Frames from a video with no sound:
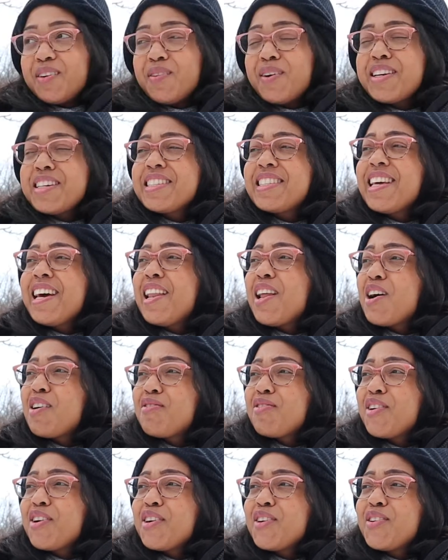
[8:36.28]
What is the love
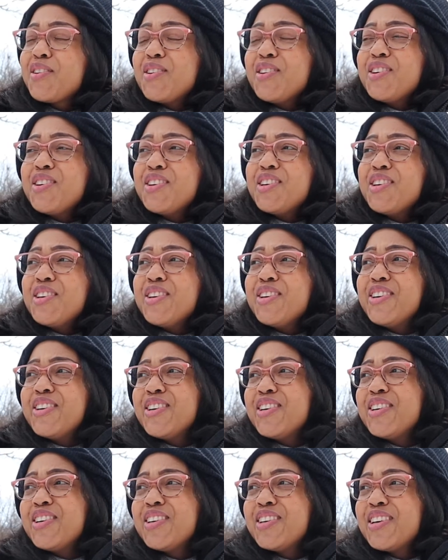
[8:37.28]
for you?
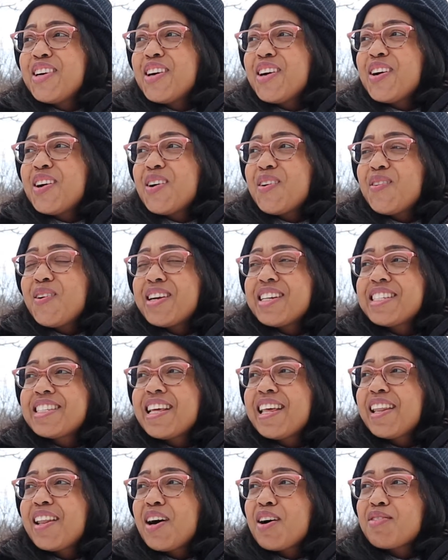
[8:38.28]
What is
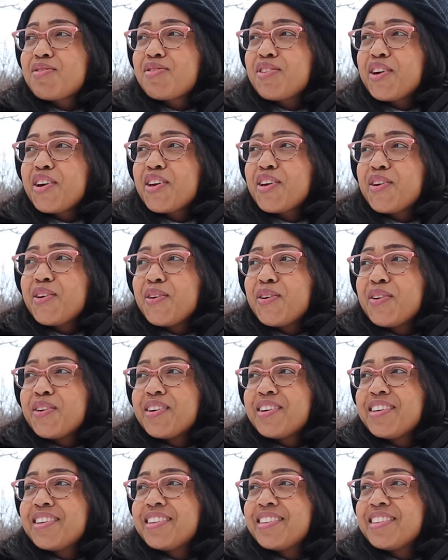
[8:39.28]
the love for you?
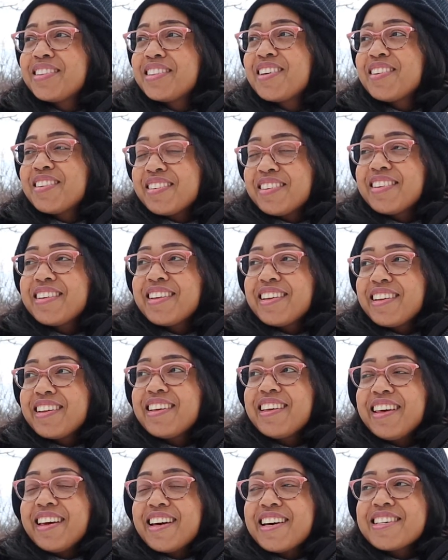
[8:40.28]

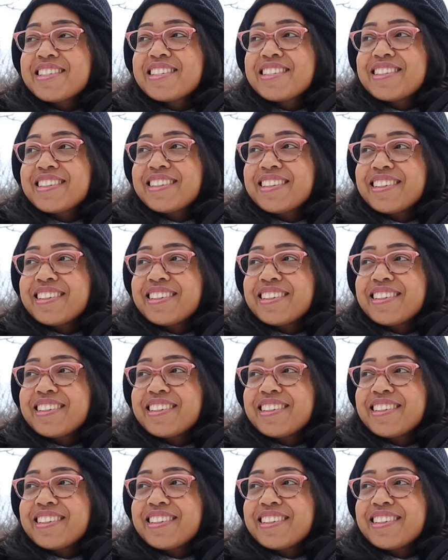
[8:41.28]
Yes.